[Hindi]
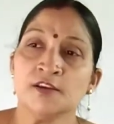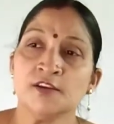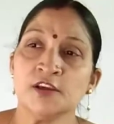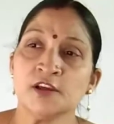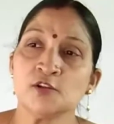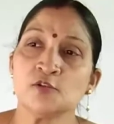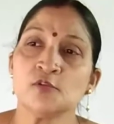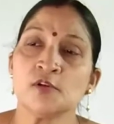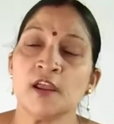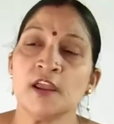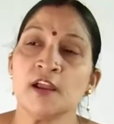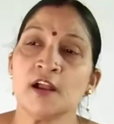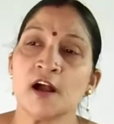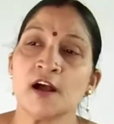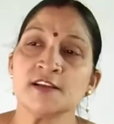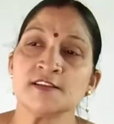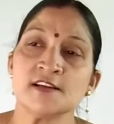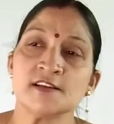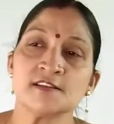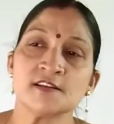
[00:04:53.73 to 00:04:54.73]
ये तो नहीं
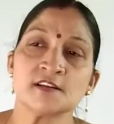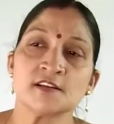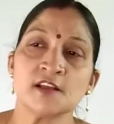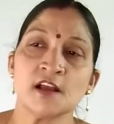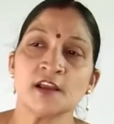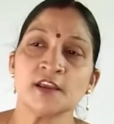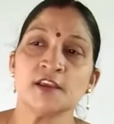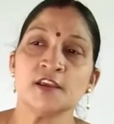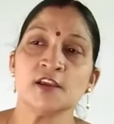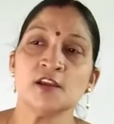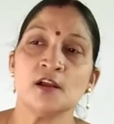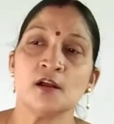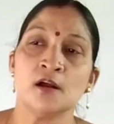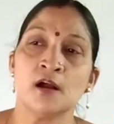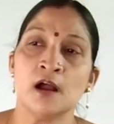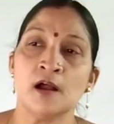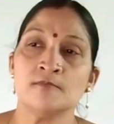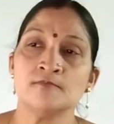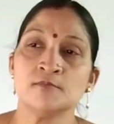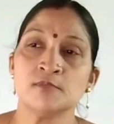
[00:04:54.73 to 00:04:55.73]
कहा जा सकता कि
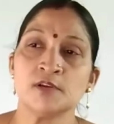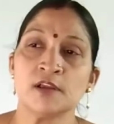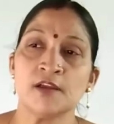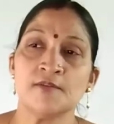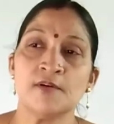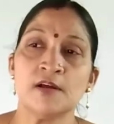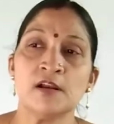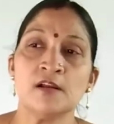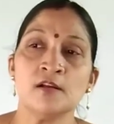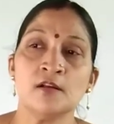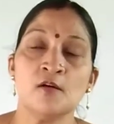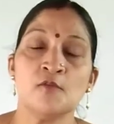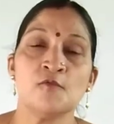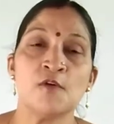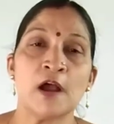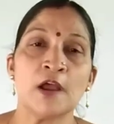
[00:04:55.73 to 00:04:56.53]
हम केवल